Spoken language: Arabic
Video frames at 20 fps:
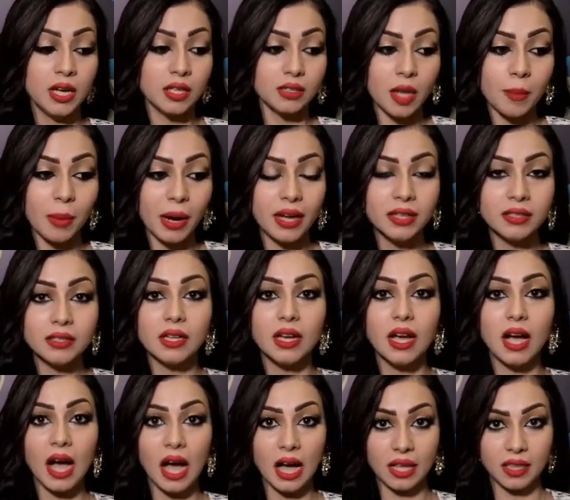طبعا
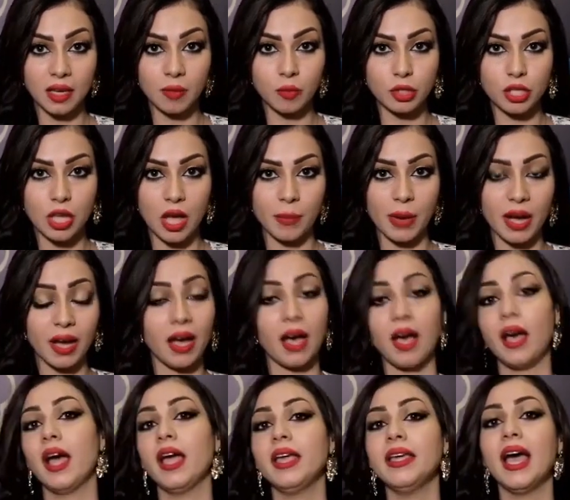هذه المسابقة
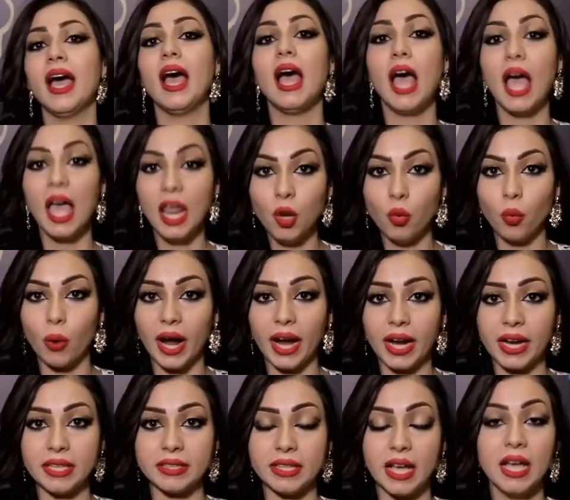هي
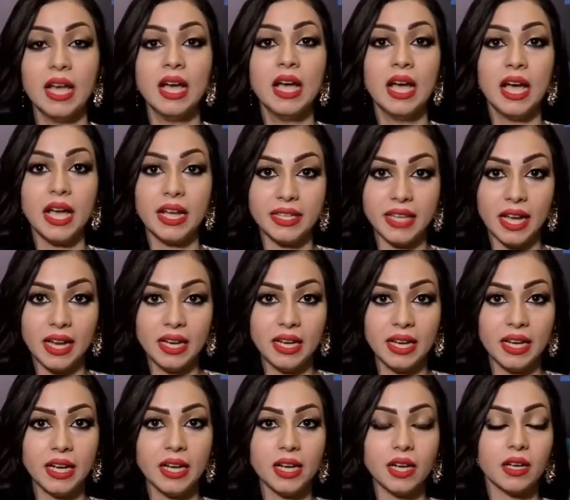الوحيدة
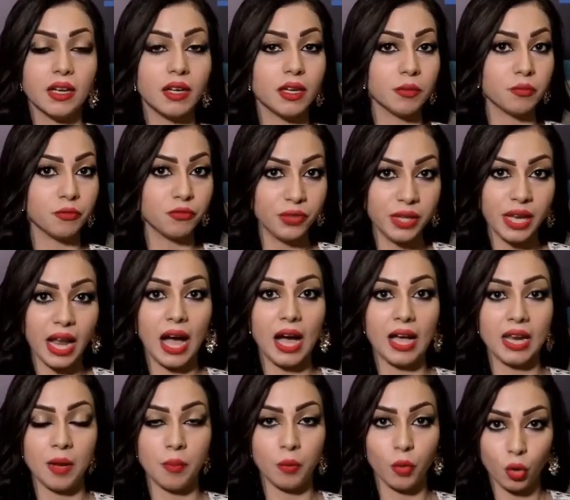يلي في
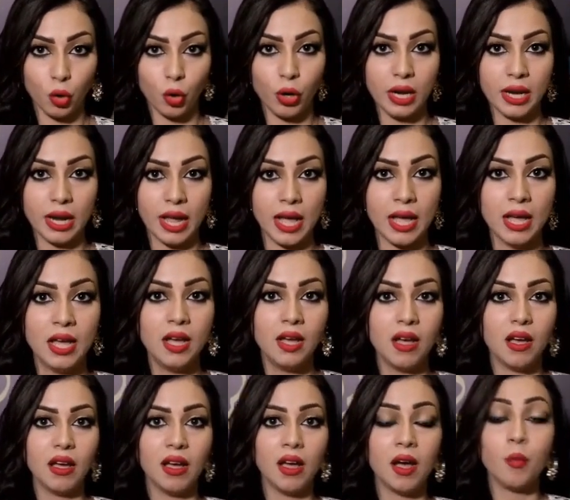العالم كله
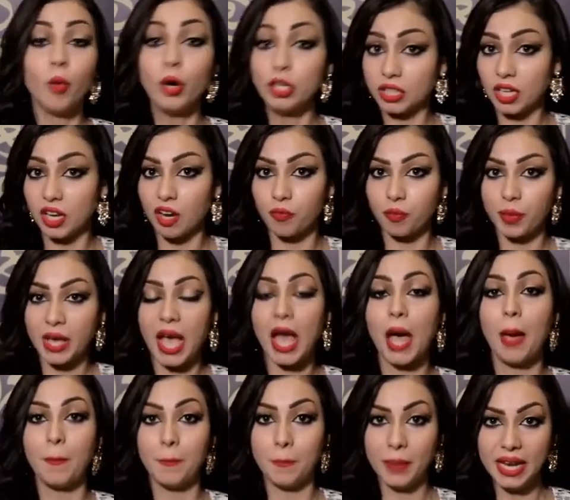آه، معترف
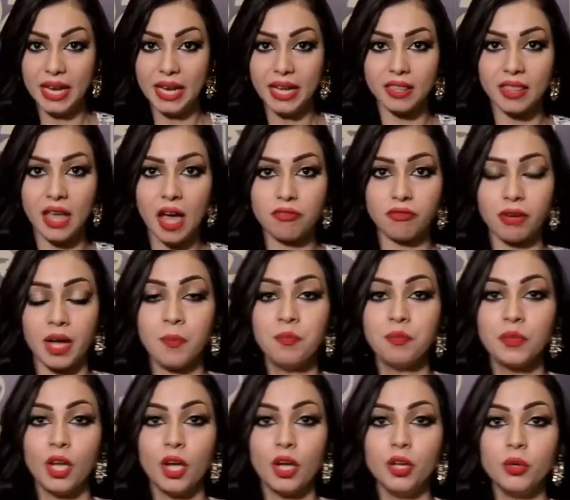بها بالإضافة
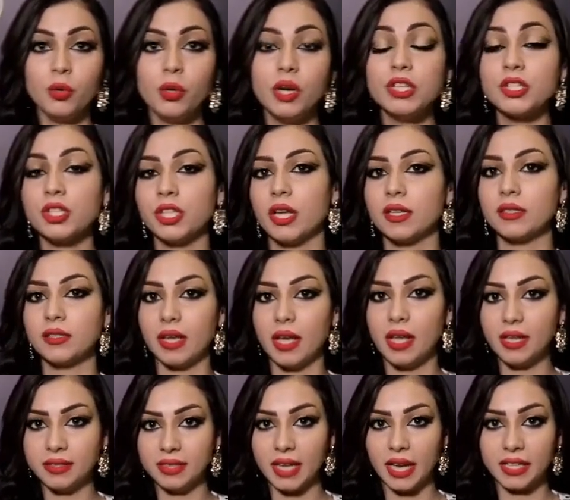أنه لجنة
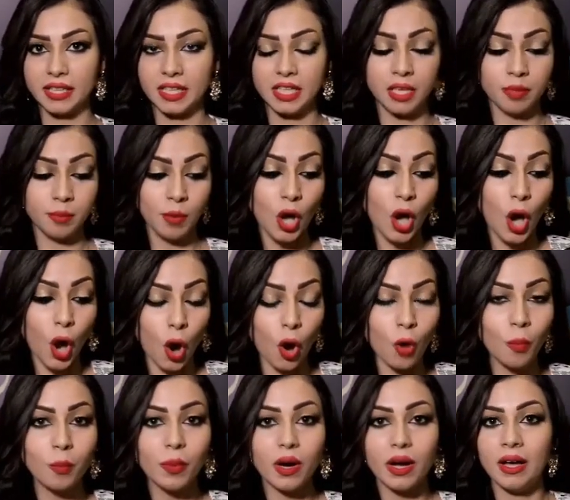التحكيم
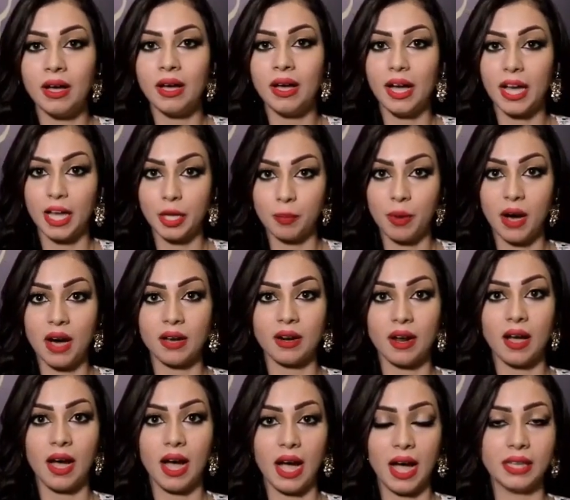هم آه،
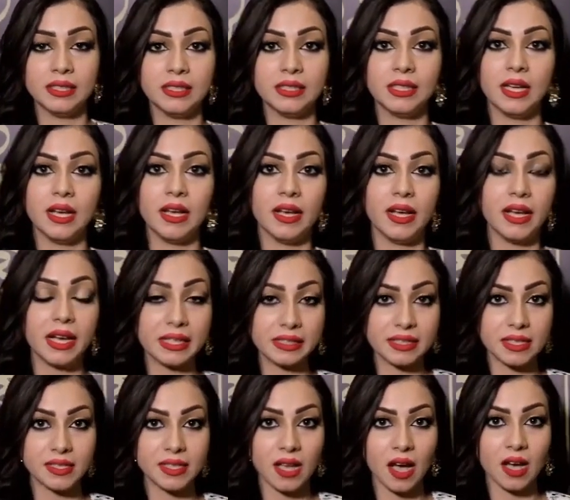عبارة عن
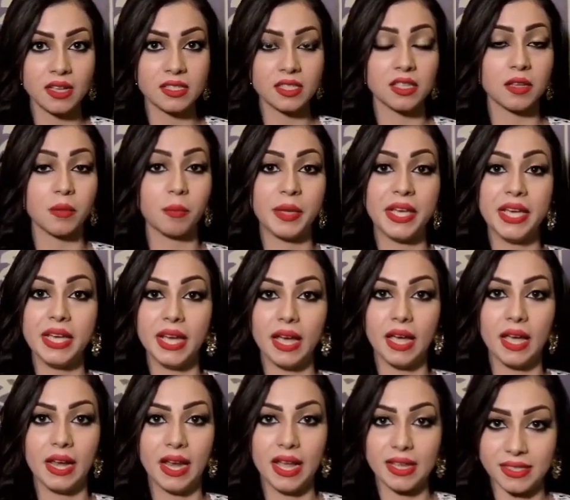اختصاص
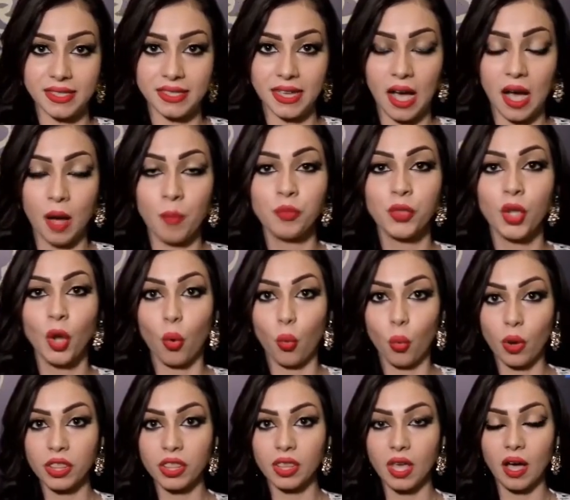بالأزياء
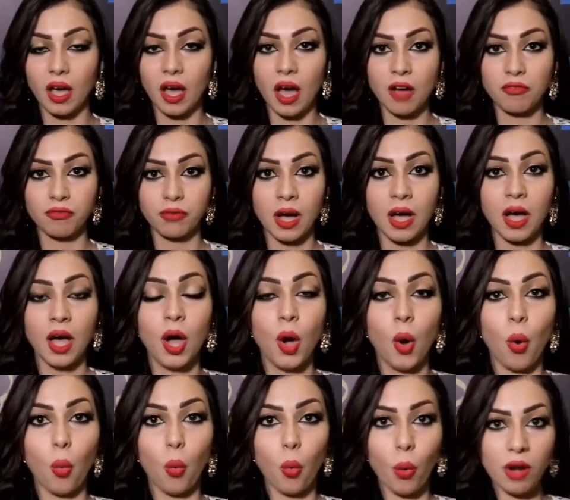والثقافة
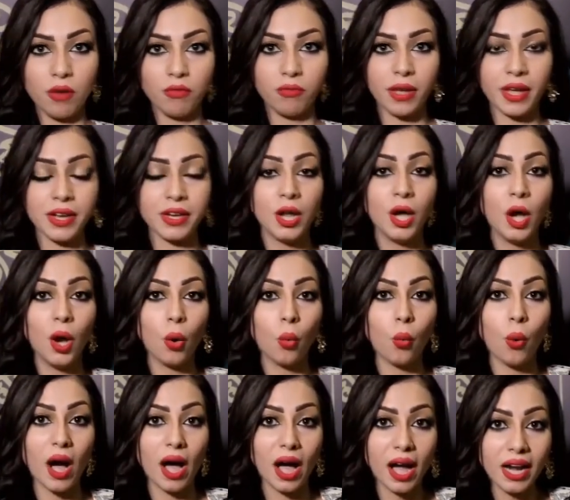والفن
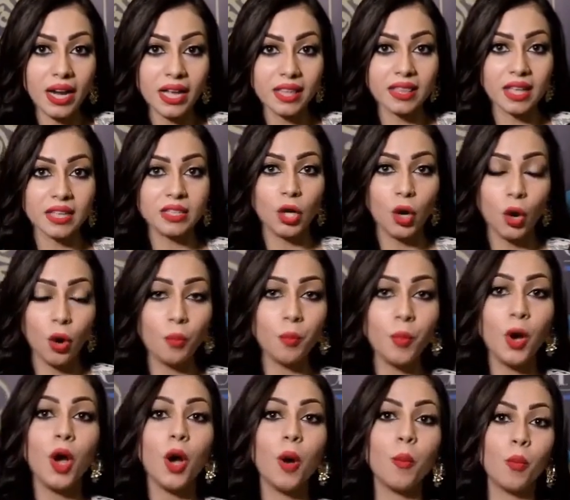وأيضا هم
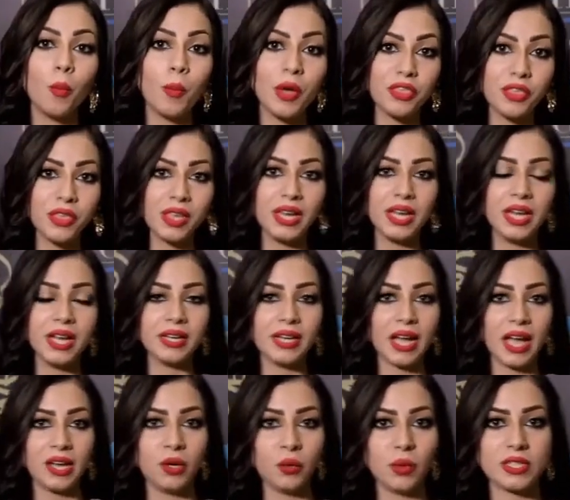ممثلين
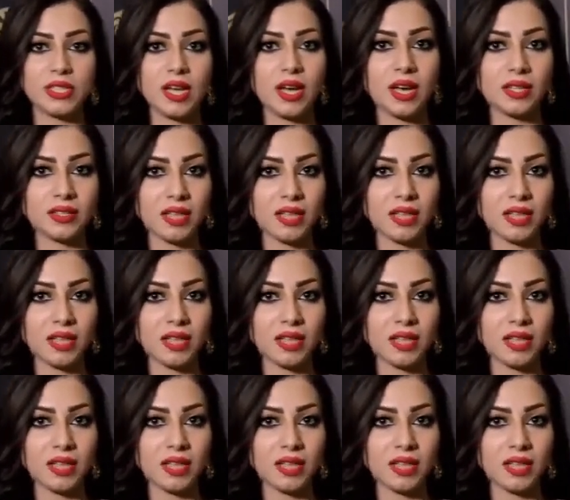عن وزارة